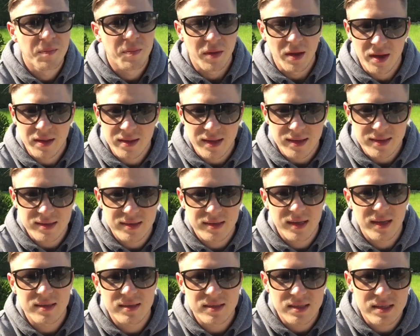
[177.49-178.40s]
Ja, das
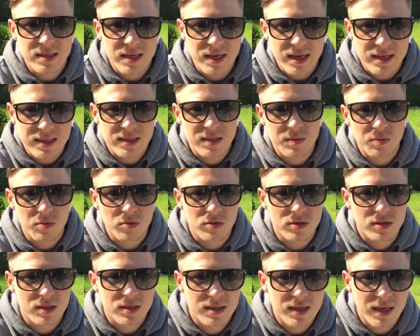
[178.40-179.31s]
nennt sich
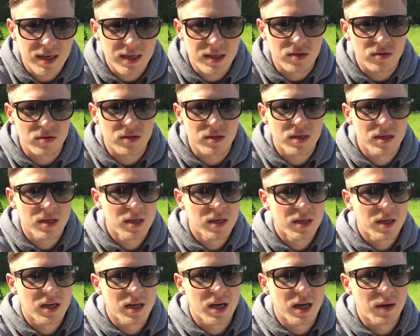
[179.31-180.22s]
Reziprozität und
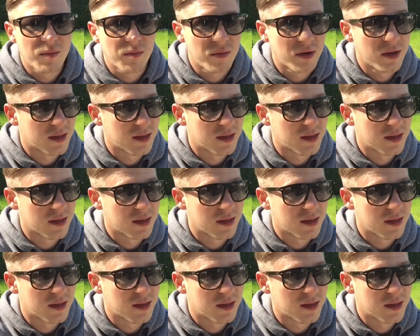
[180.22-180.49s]
ähm,